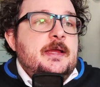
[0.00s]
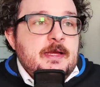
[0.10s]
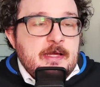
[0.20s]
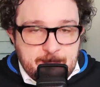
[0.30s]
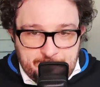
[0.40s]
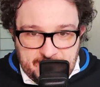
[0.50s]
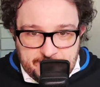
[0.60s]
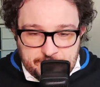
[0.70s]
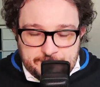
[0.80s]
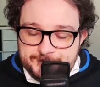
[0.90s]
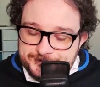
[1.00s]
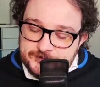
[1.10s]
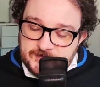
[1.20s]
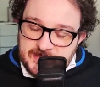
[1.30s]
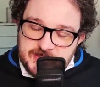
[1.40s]
Ripeto,
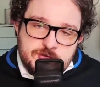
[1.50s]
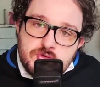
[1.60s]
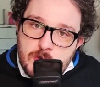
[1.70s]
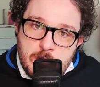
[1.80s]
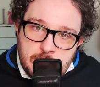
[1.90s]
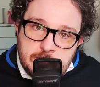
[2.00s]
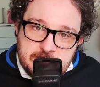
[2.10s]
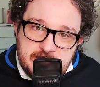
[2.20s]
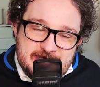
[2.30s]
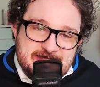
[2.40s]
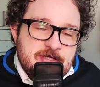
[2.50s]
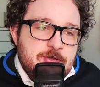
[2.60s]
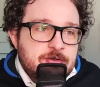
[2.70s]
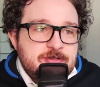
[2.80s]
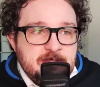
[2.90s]
di suo l'essere
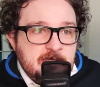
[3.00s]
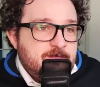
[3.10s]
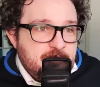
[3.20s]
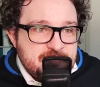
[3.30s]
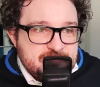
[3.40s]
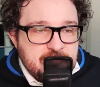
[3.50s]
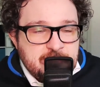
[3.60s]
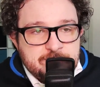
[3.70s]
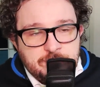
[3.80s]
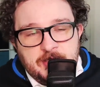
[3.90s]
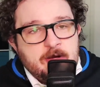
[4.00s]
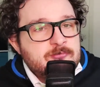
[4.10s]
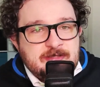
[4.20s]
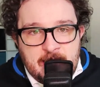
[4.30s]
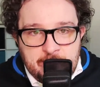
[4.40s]
corto in difesa non è un
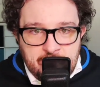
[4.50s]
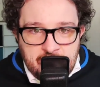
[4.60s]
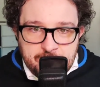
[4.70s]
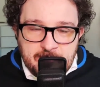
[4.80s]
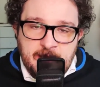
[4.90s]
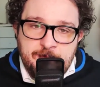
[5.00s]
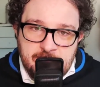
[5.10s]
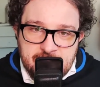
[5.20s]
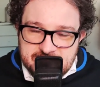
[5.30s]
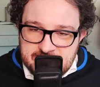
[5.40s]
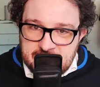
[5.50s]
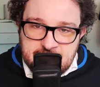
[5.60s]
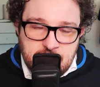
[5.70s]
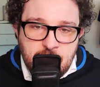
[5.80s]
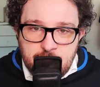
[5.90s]
dramma, perché puoi abbassare
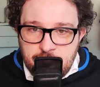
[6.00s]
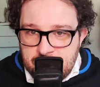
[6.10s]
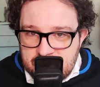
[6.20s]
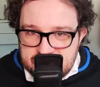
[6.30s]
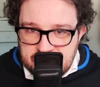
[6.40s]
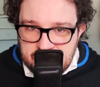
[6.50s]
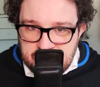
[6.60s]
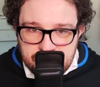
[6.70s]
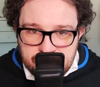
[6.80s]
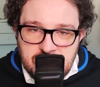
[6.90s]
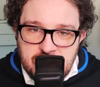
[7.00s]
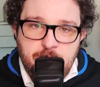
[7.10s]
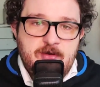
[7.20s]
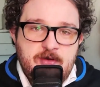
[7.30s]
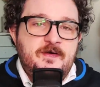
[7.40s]
Deron, puoi abbassare Ruggeri,
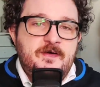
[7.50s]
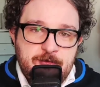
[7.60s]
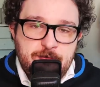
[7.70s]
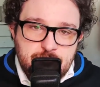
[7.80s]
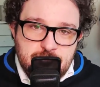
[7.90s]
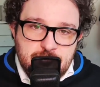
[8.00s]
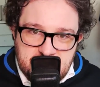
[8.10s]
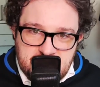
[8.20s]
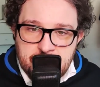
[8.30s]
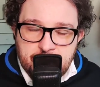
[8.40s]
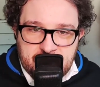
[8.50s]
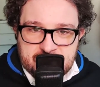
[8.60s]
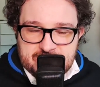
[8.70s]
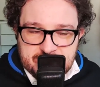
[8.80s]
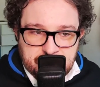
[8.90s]
puoi fare tutta una serie di
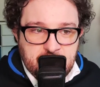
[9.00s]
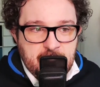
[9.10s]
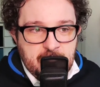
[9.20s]
operazioni.